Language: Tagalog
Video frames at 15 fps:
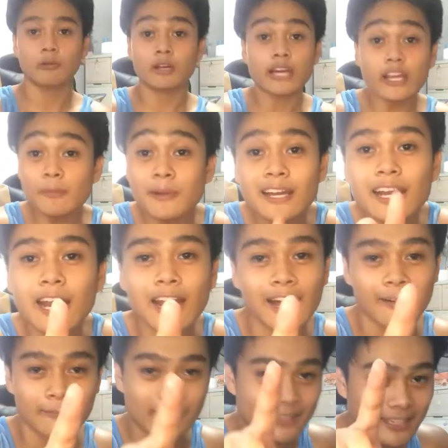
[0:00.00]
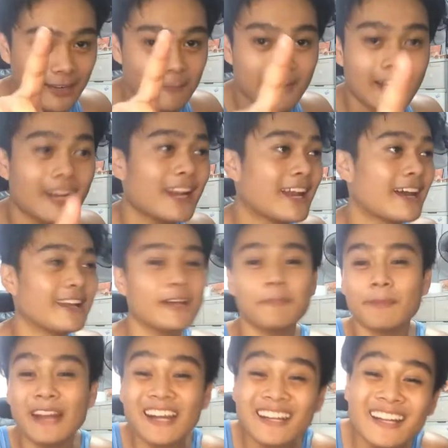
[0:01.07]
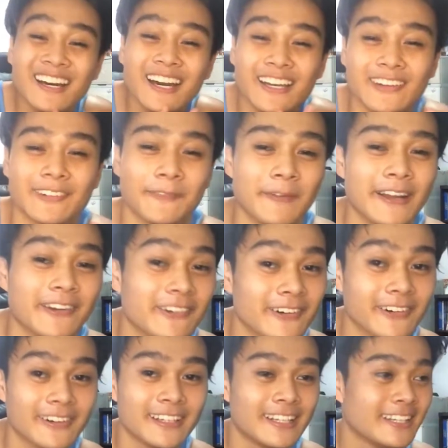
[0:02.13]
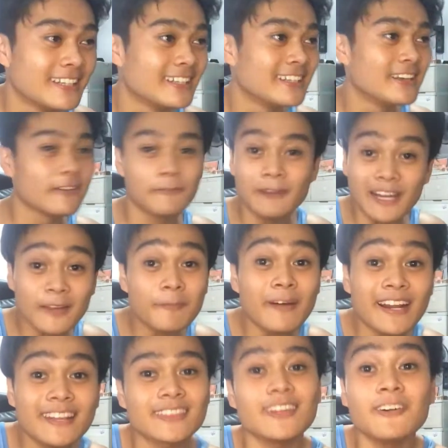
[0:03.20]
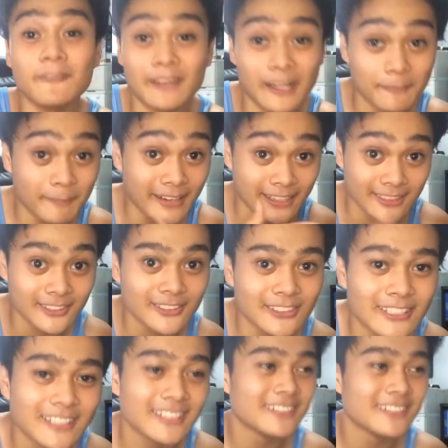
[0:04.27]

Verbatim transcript: Huwag kayo mag-alala, huwag kayo mag-alala. Na-prank lang kayo, pero vlog pa rin to, vlog pa rin to, tol.